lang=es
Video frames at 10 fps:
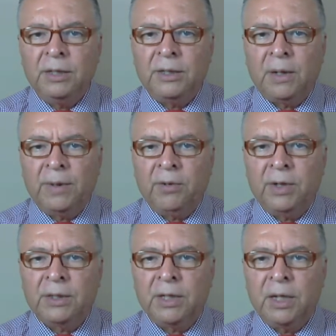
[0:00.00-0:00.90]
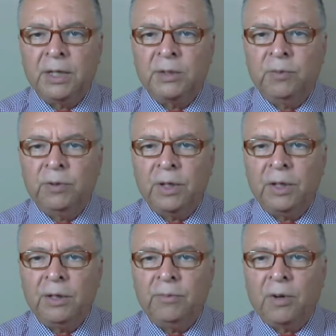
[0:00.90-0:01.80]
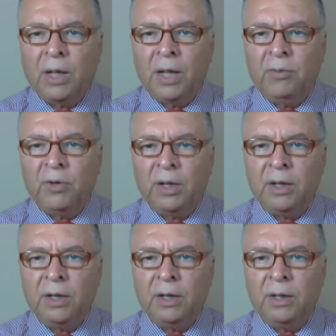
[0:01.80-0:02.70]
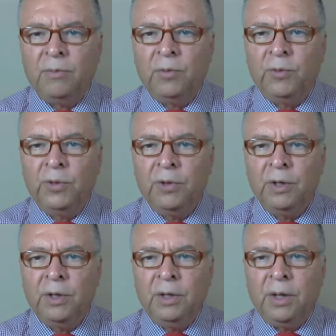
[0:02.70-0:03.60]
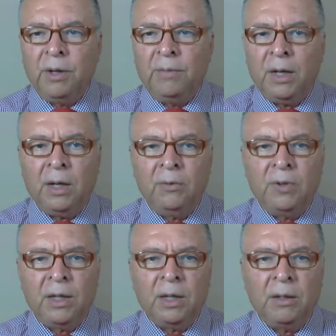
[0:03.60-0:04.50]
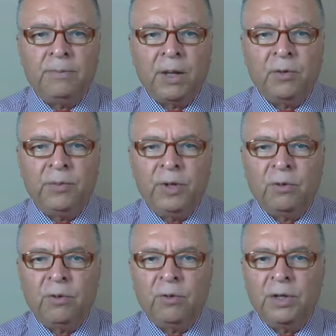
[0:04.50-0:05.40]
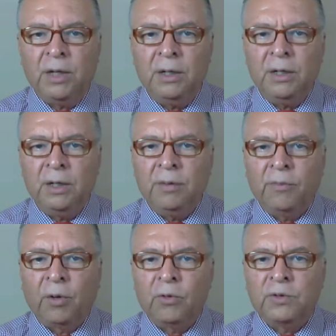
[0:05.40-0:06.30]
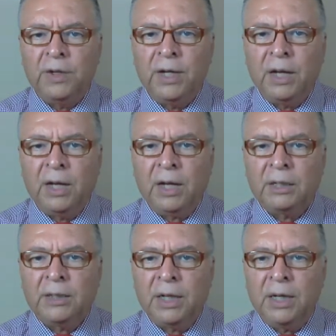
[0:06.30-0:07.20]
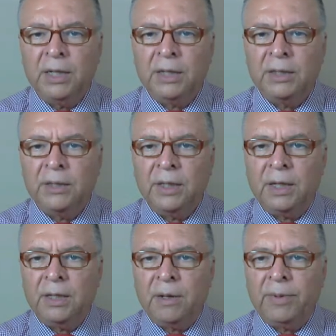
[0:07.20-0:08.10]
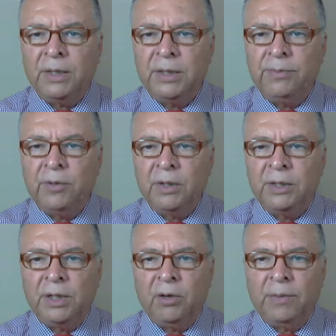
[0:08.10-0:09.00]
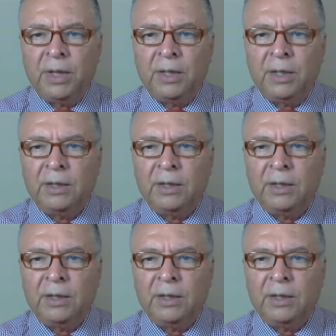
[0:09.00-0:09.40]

sabedores que la disputa por la hegemonía mundo, que va aunada al predominio colonial, produciría guerras de gran intensidad a principios del siglo XX